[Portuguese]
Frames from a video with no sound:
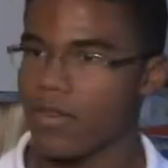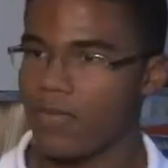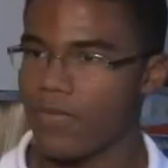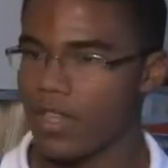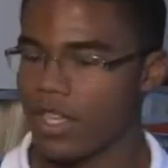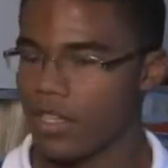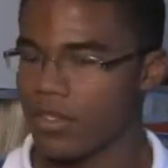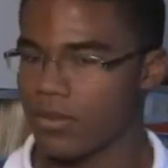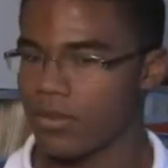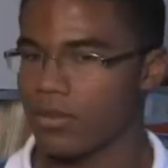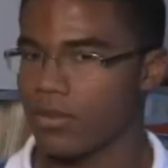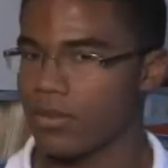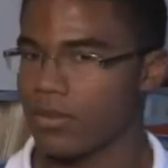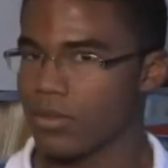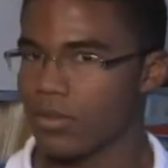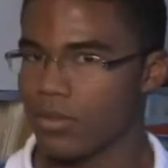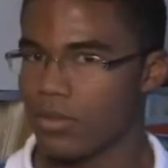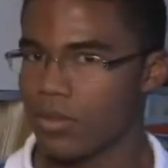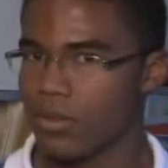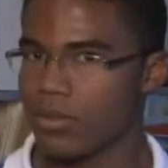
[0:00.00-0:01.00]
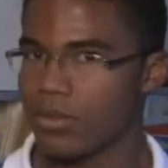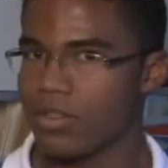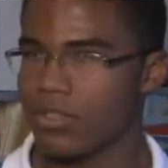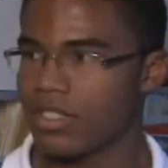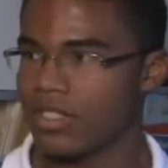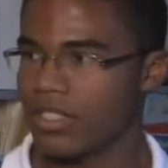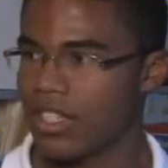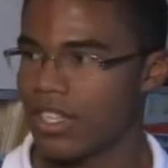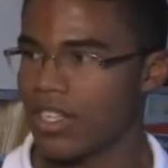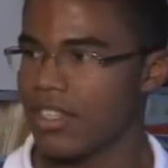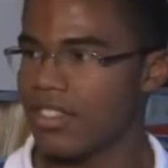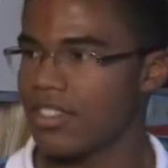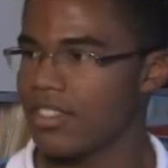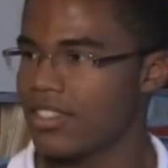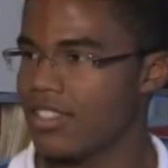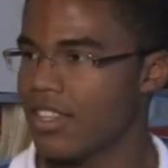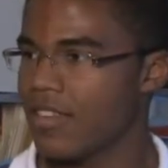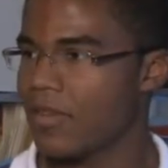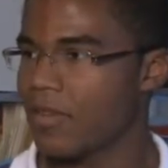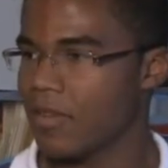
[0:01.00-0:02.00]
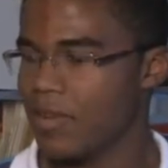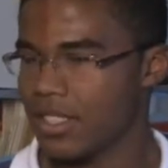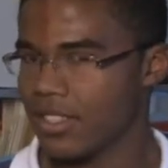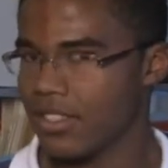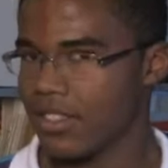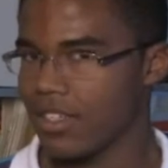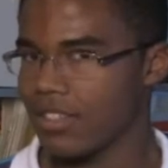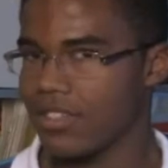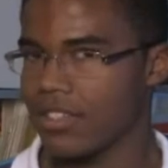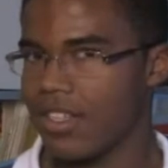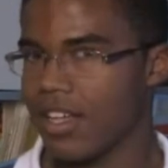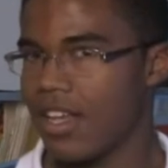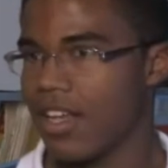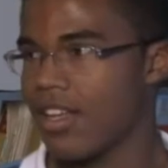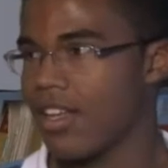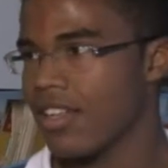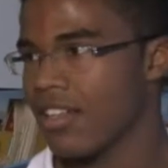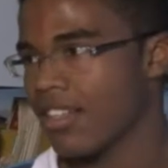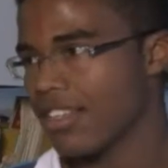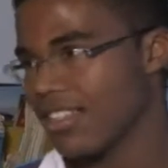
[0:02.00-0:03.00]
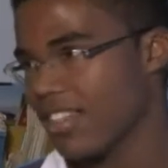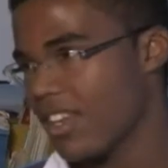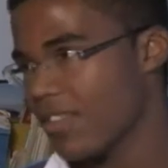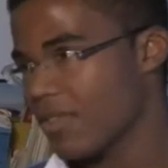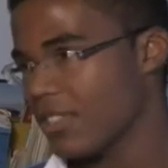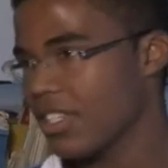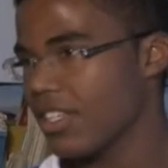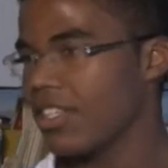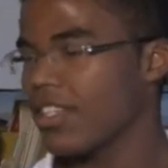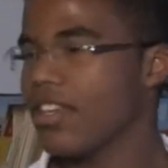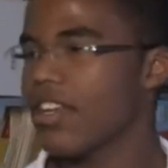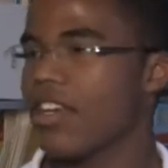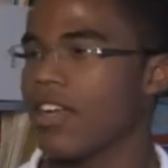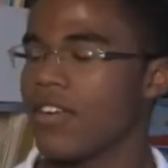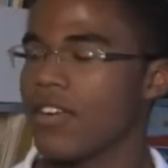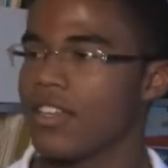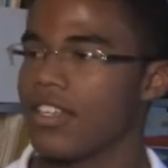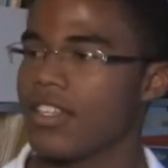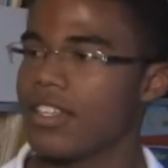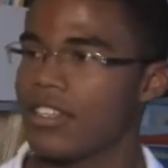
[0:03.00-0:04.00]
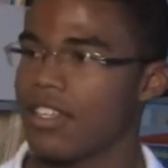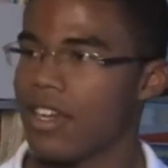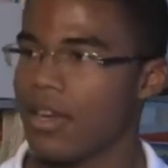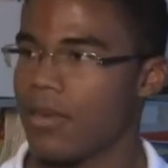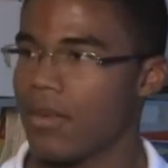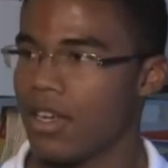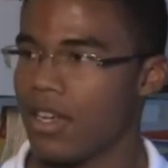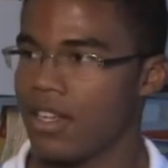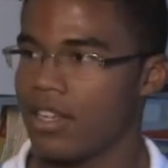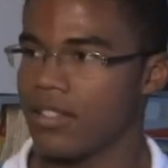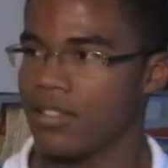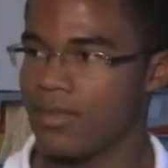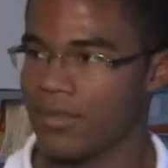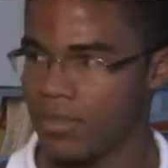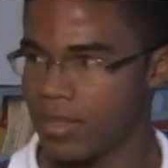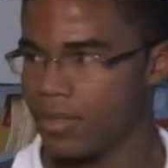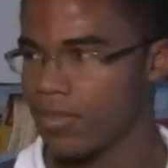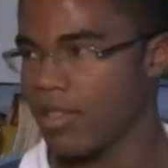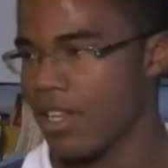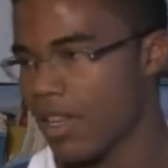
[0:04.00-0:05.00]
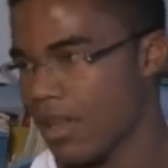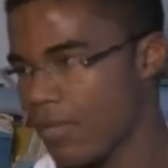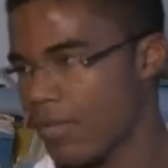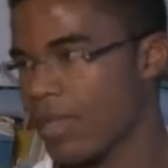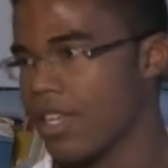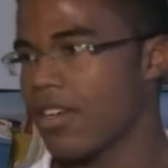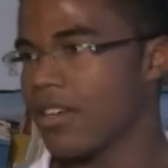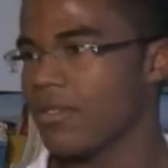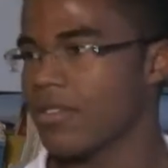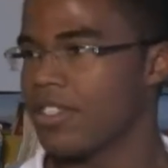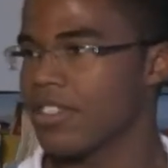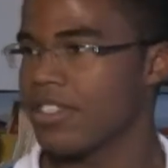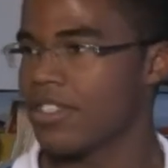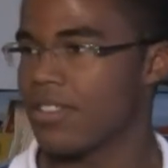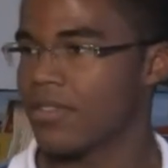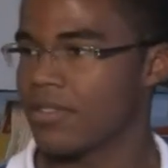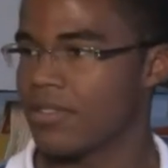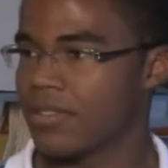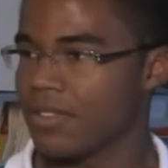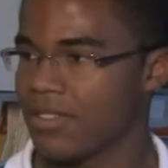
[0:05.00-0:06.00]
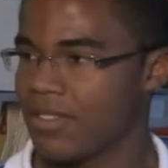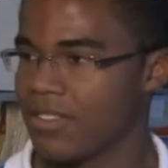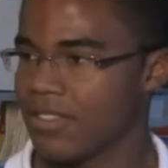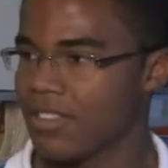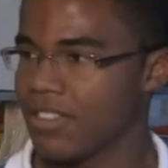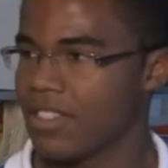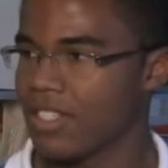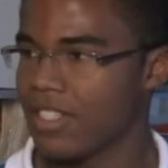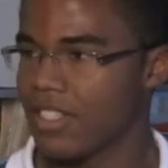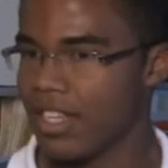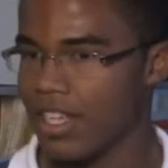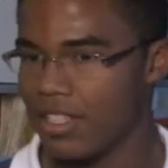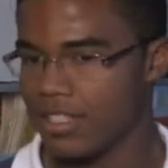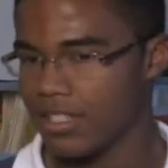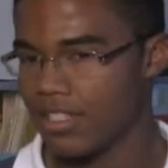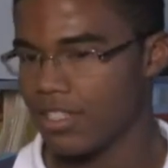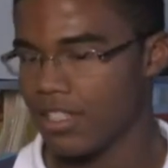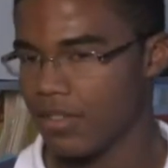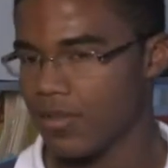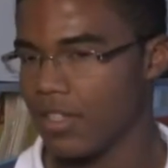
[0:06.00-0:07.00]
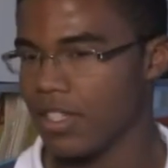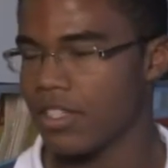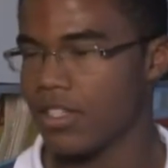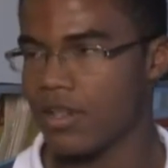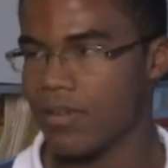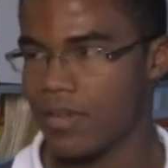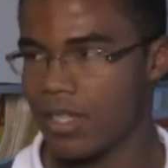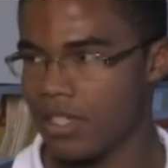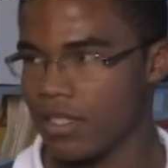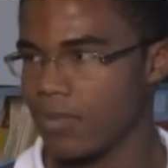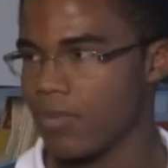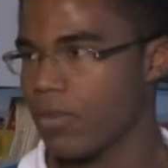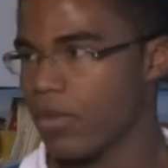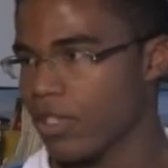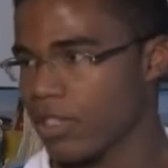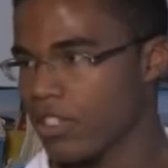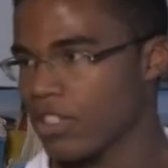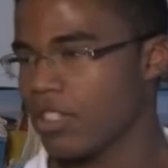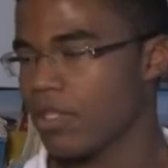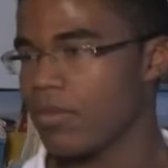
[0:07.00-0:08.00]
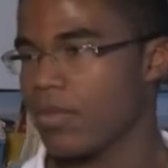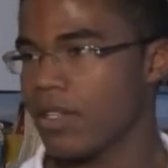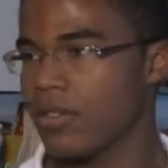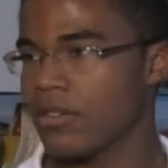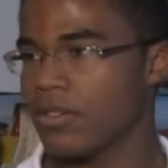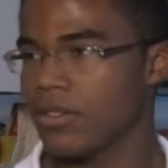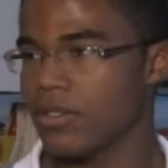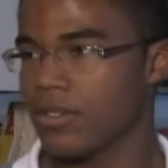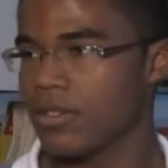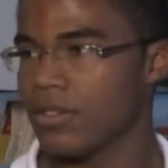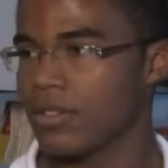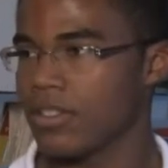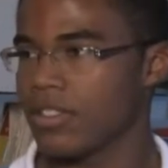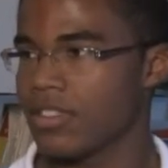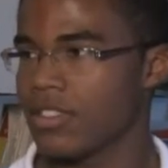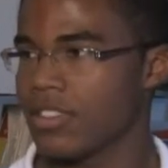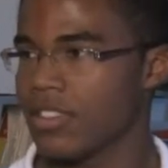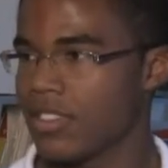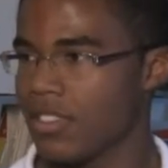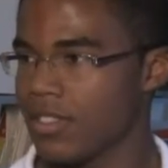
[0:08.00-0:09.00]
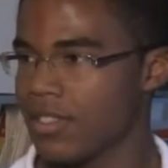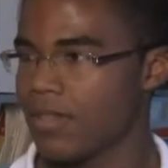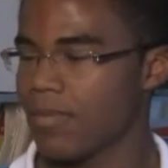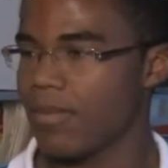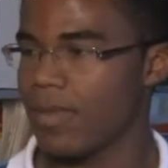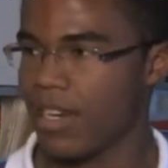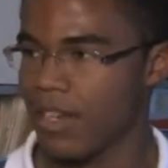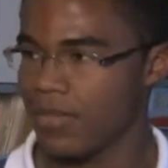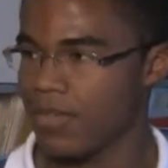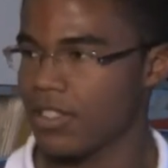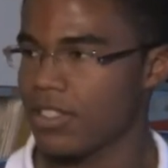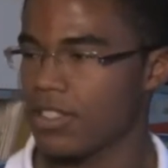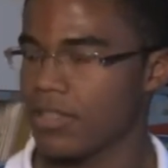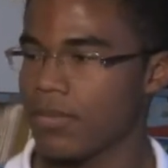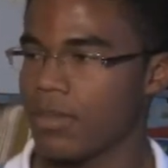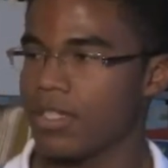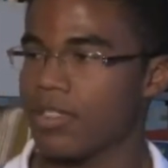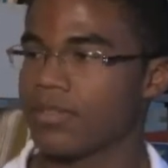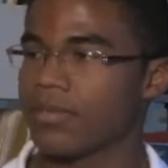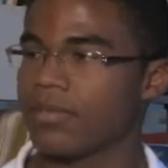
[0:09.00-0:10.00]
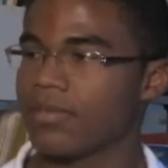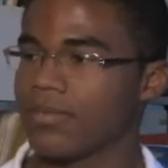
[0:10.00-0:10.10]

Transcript: Vendo os outros, né, eles devem pensar assim: "Ah, deve ser legal aquele trabalho, vamos lá pegar um livro". E esses que vêm também pode chamar os outros que para vir também.